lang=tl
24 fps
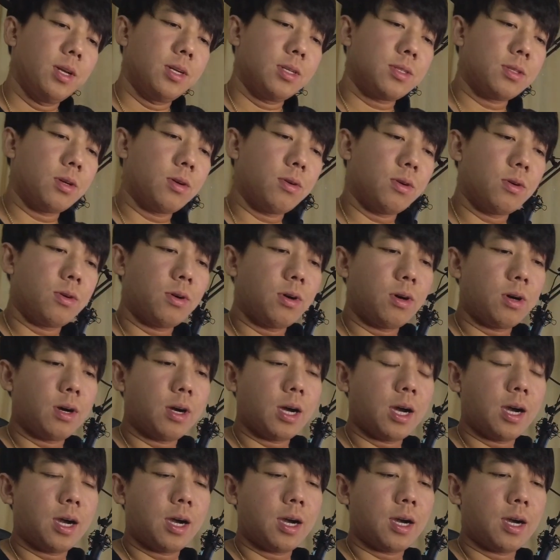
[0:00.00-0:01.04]
So,
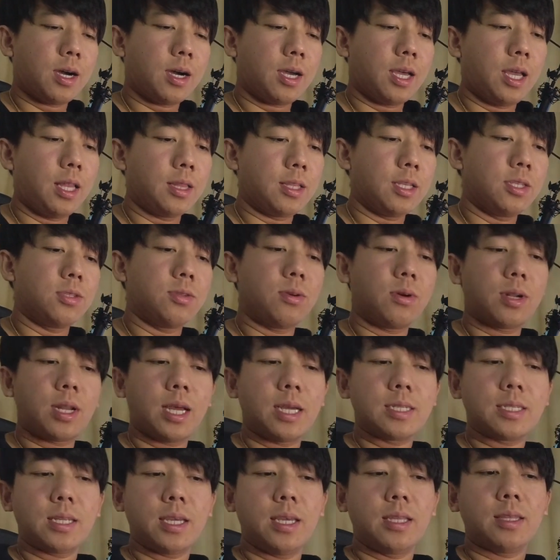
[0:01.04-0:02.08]
uh, health
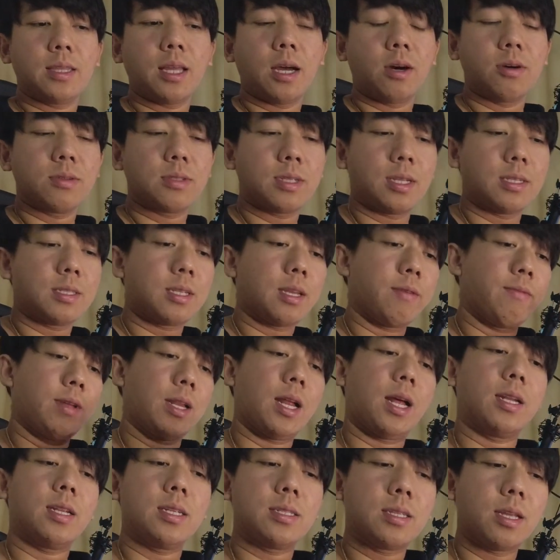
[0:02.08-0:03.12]
insurance,
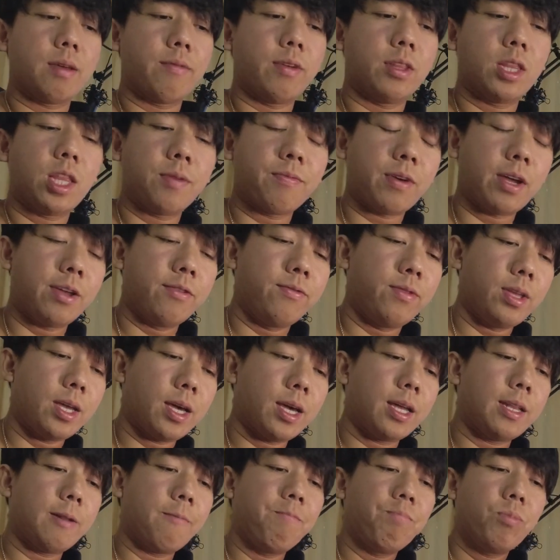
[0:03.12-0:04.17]
8,775
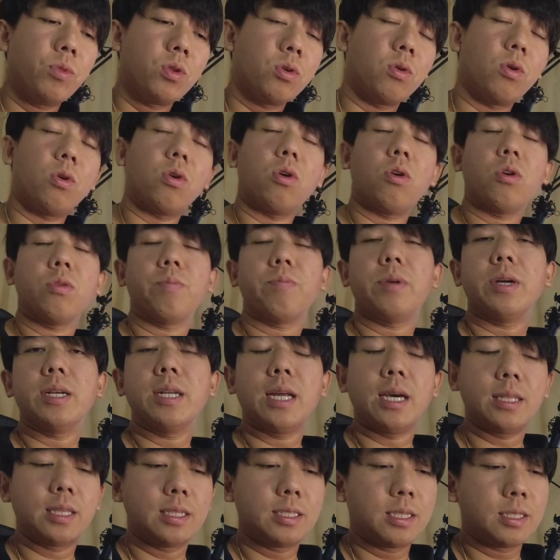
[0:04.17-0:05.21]
yen. Kung convert
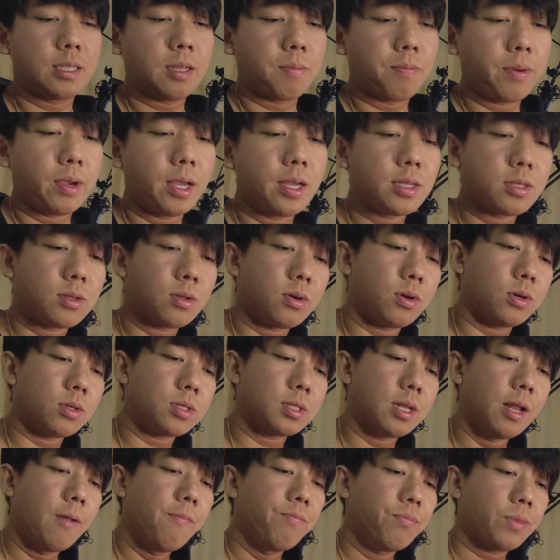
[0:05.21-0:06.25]
natin siya sa
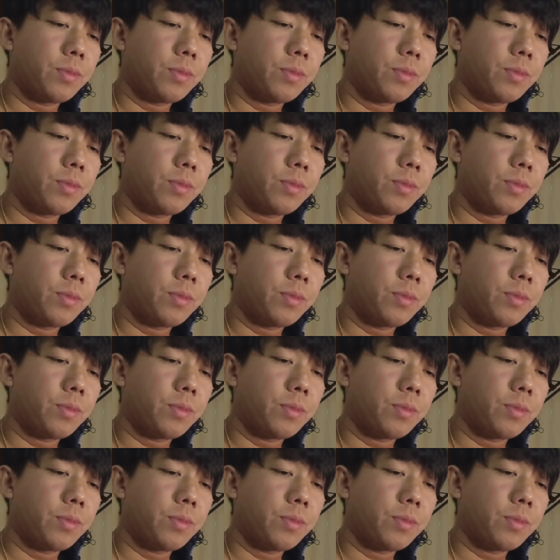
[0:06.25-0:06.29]
pesos,